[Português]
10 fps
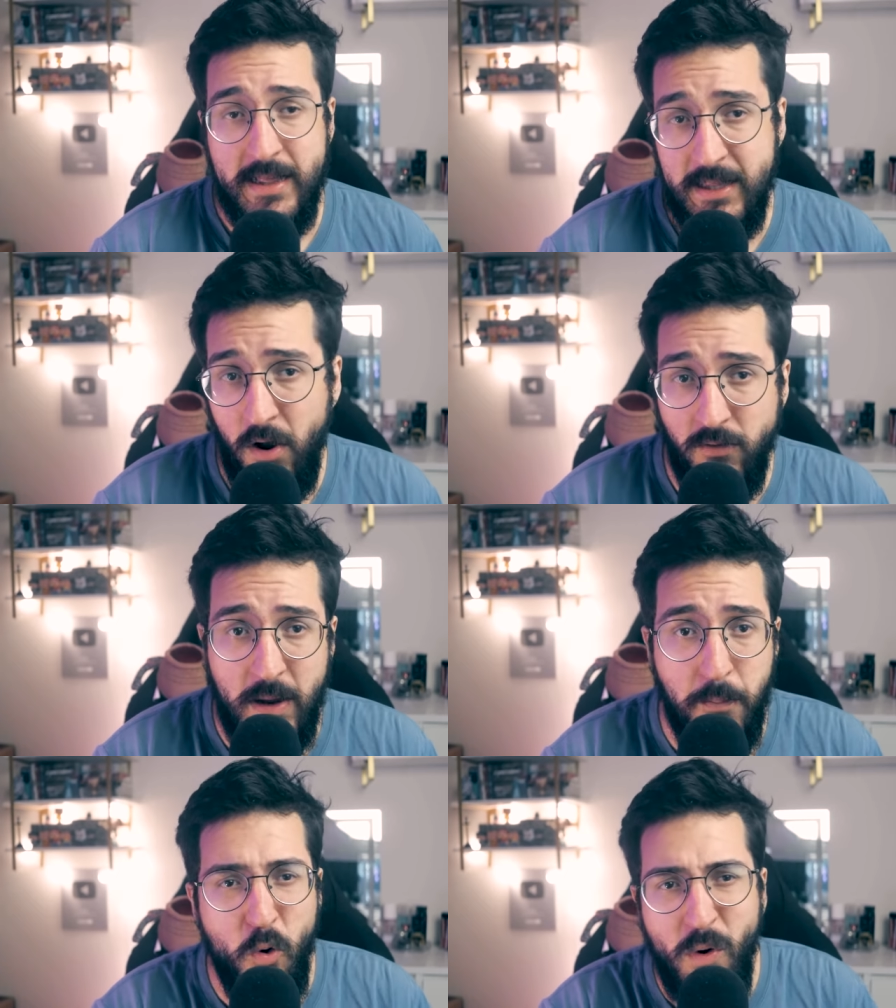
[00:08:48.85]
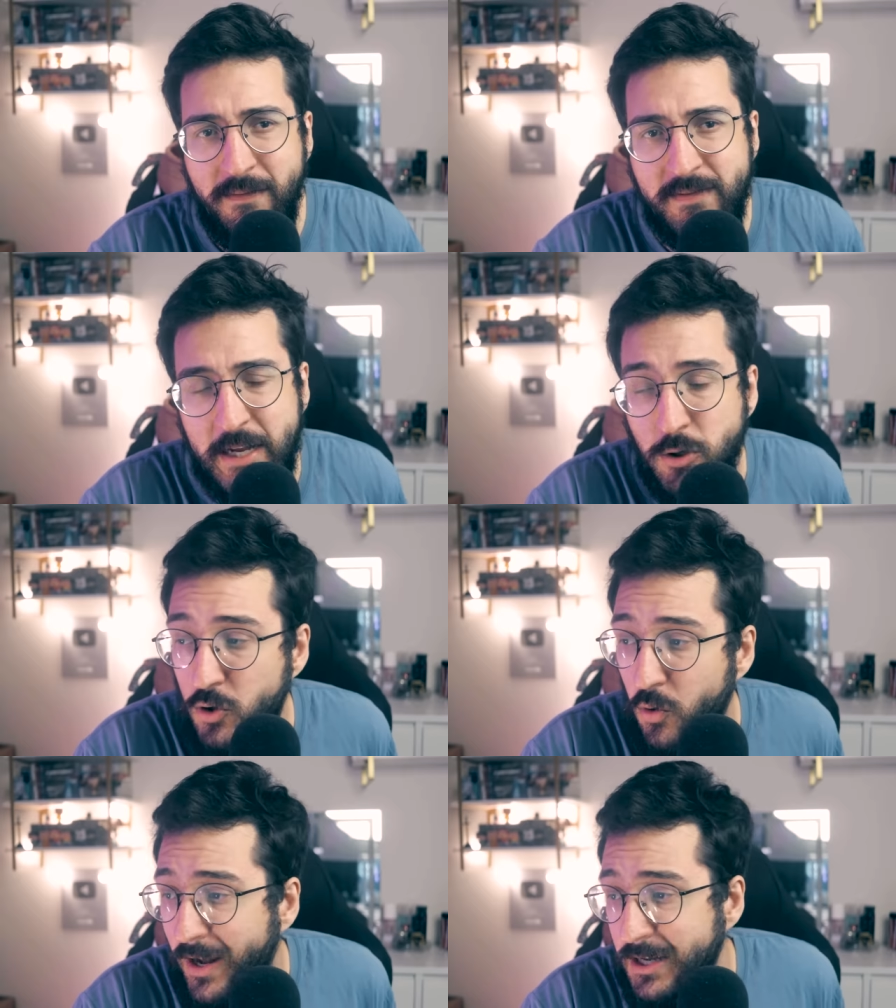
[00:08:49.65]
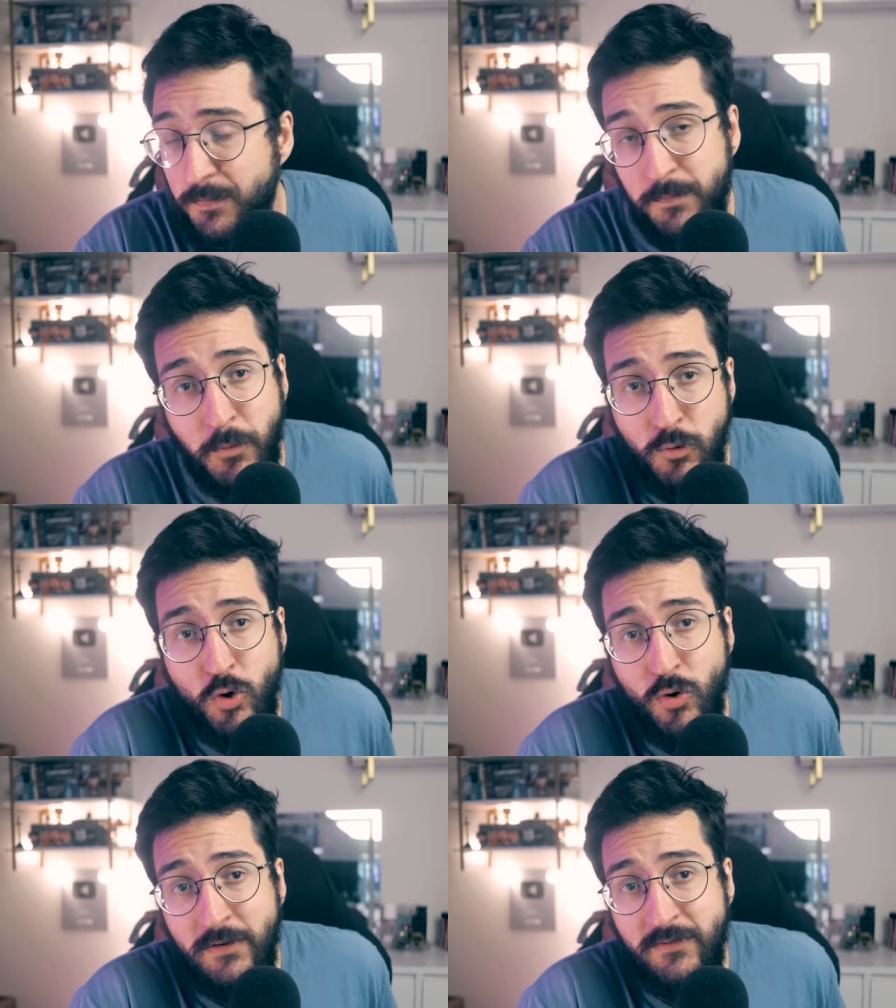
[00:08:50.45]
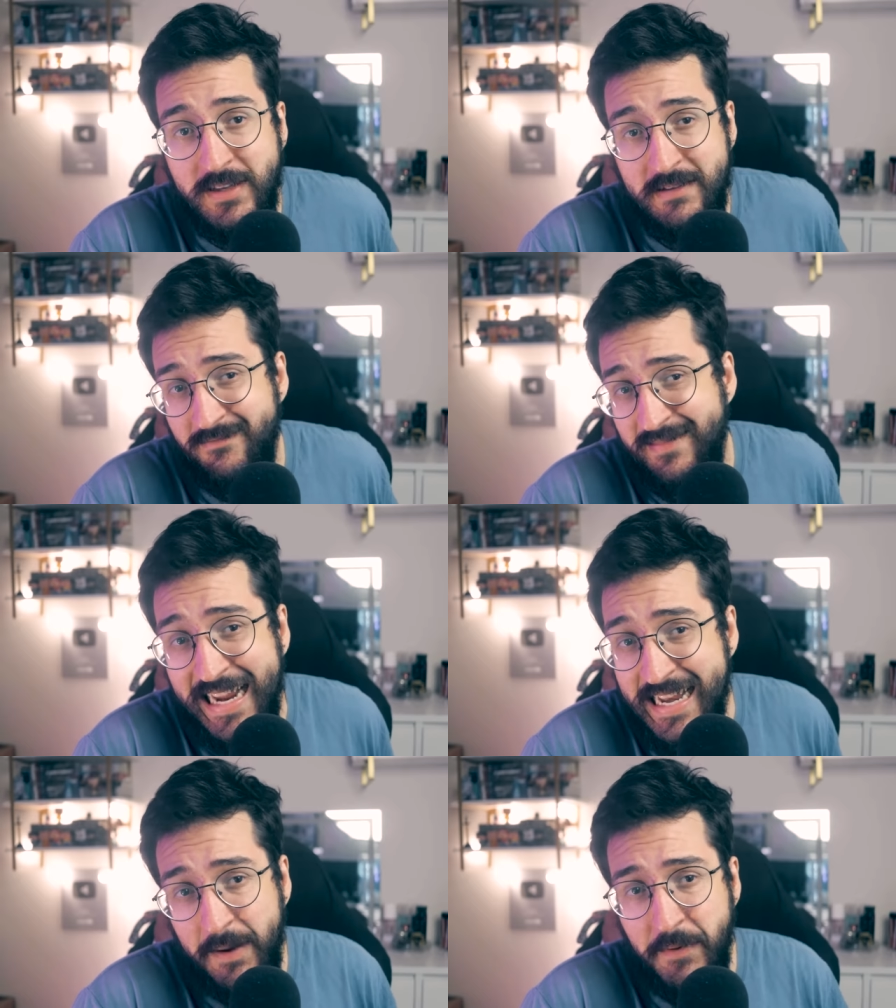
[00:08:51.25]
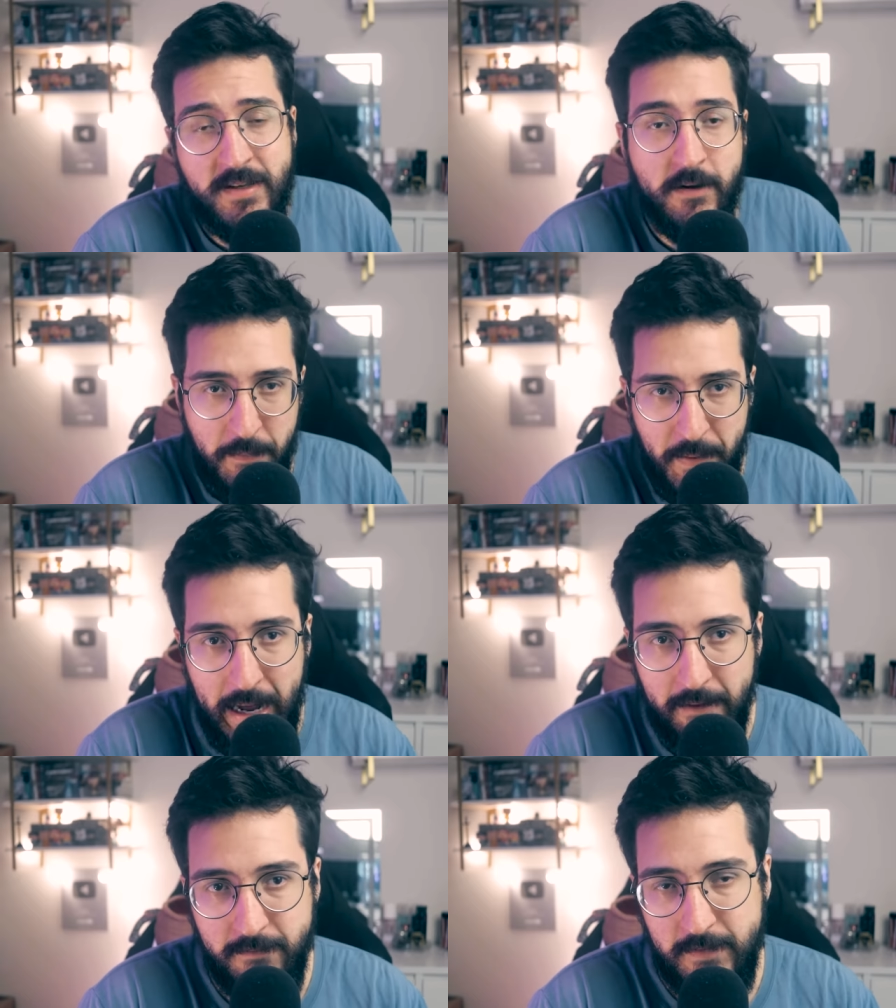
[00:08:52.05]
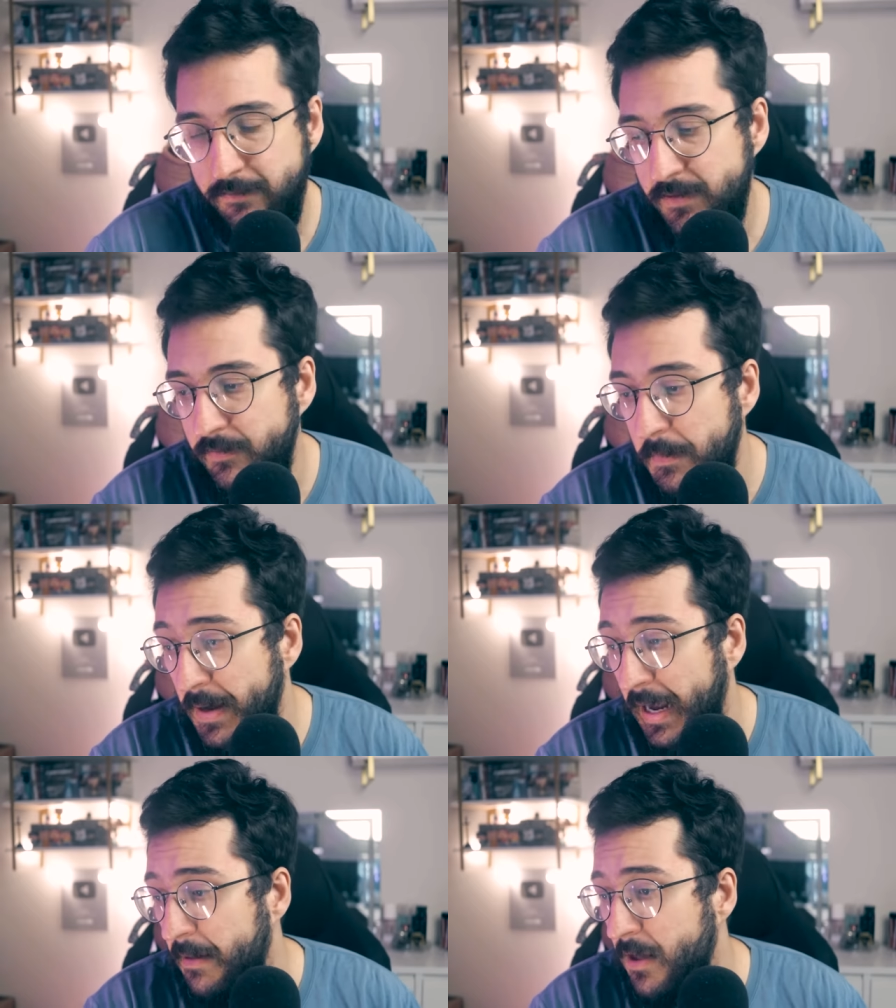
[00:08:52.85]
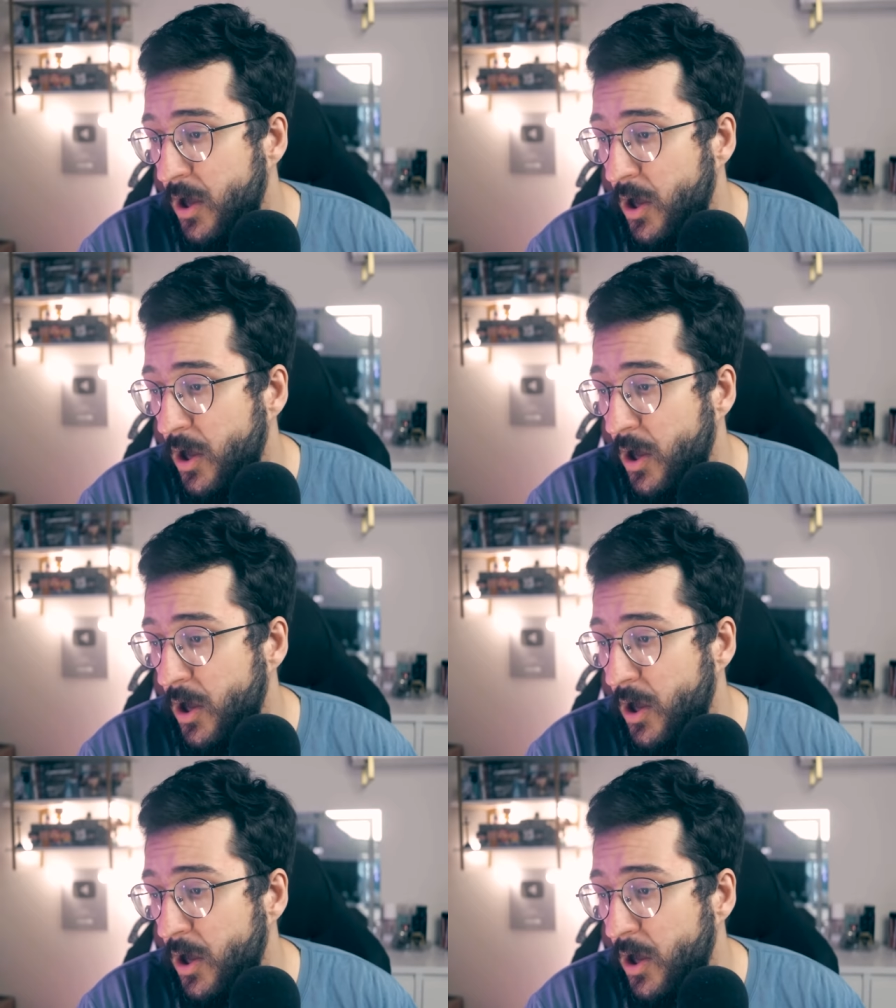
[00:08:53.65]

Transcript: Não é um tempo ruim, 7, 8 horas, para um jogo que você, tecnicamente, você não vai pagar, né? Você vai pegar